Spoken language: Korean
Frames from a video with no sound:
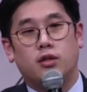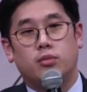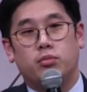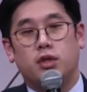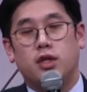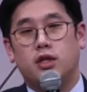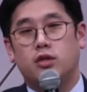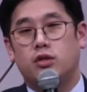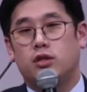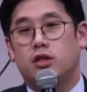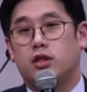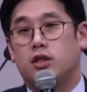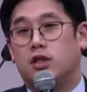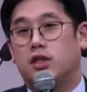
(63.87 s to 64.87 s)
밀레니얼
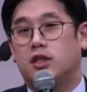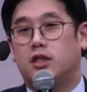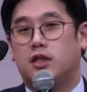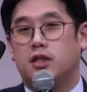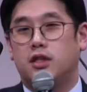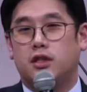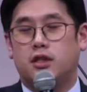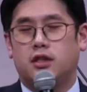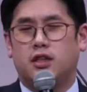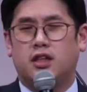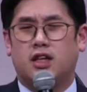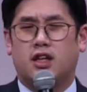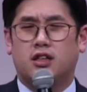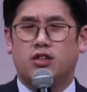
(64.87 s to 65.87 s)
세대, 이
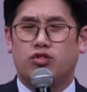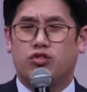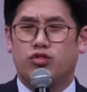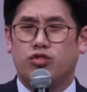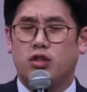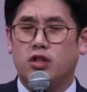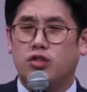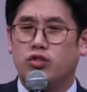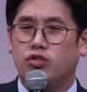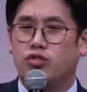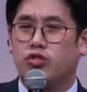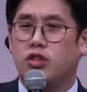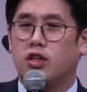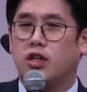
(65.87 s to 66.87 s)
세대들에게 가장 중요한 것
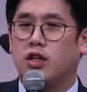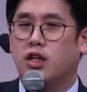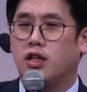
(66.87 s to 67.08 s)
중에